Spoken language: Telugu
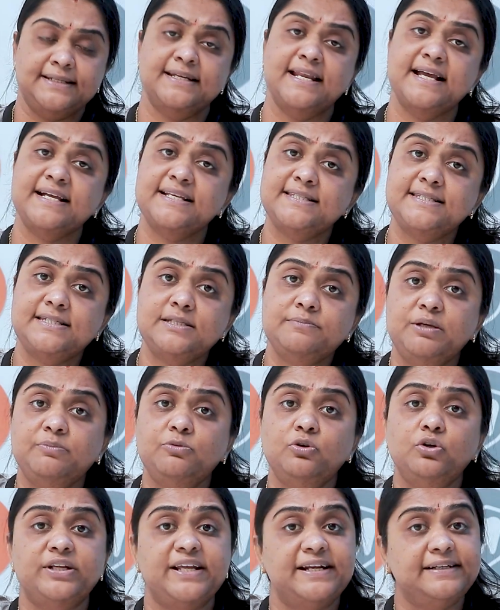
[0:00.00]
నెక్స్ట్
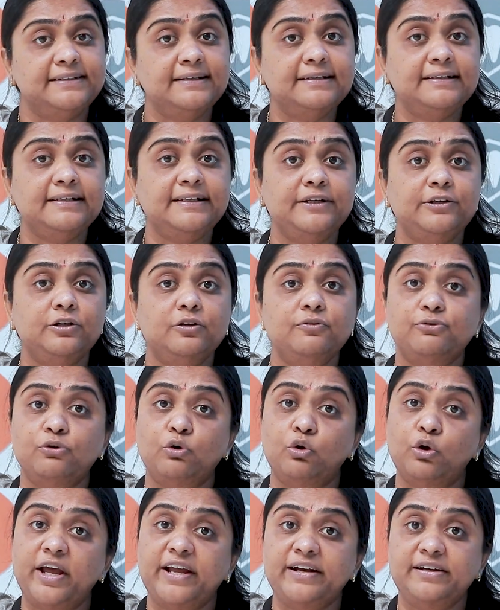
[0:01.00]
మేము డెంటల్ క్లినిక్లో
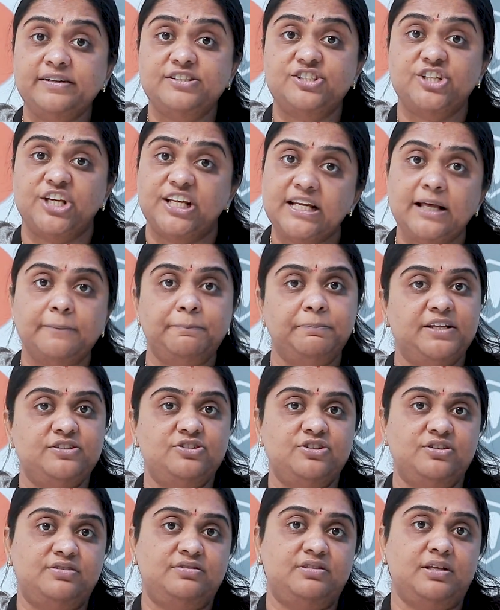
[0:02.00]
ఫ్లోరైడ్ జెల్ అప్లై
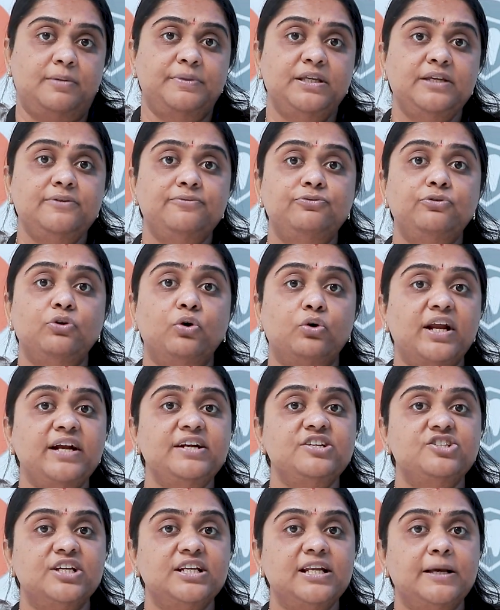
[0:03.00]
చేస్తాం ఈ
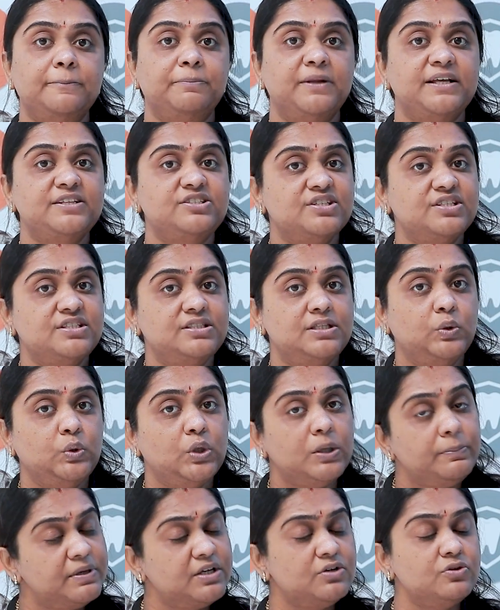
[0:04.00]
ఫ్లోరైడ్ జెల్ అప్లై చేస్తే
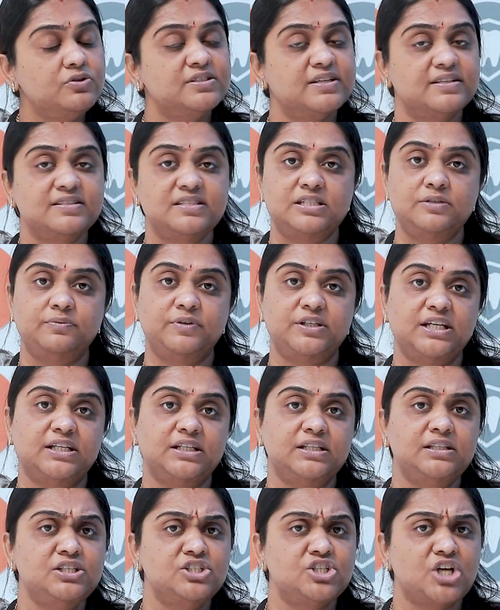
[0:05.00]
కూడా మీకు సెన్సిటివిటీ
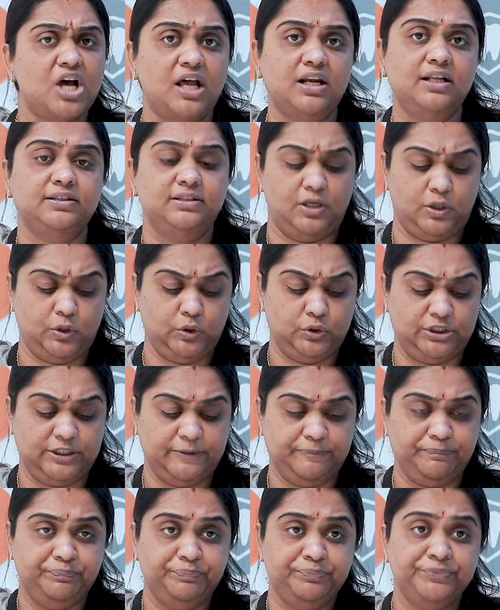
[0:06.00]
అనేది చాలా
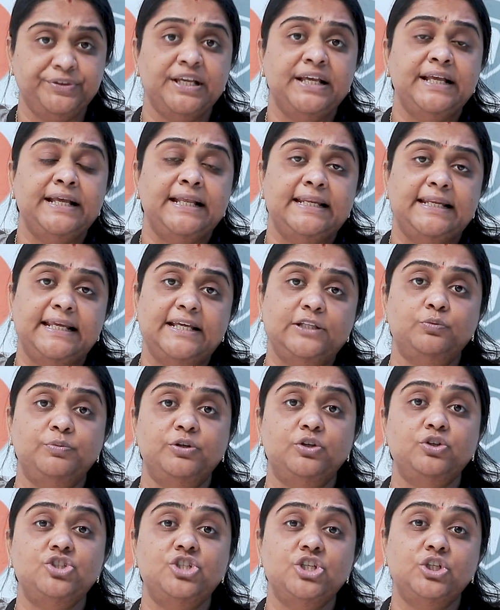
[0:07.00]
తగ్గుద్ది లేదు
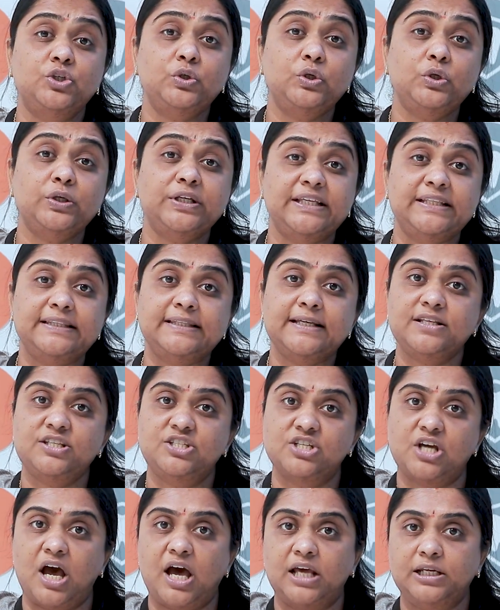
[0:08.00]
మీకు చిగుర్లు కిందకి
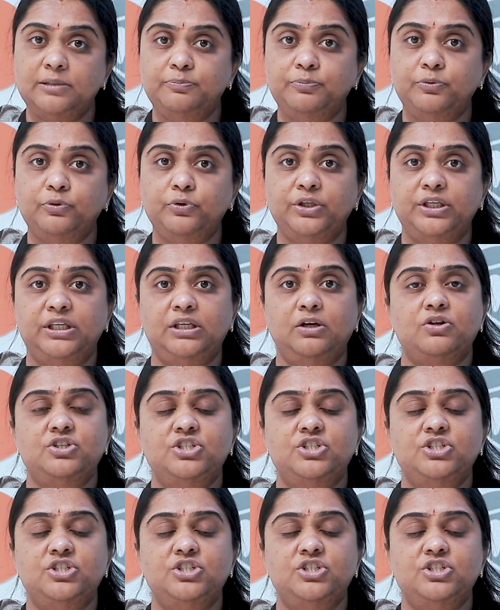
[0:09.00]
జారిపోయి ఆ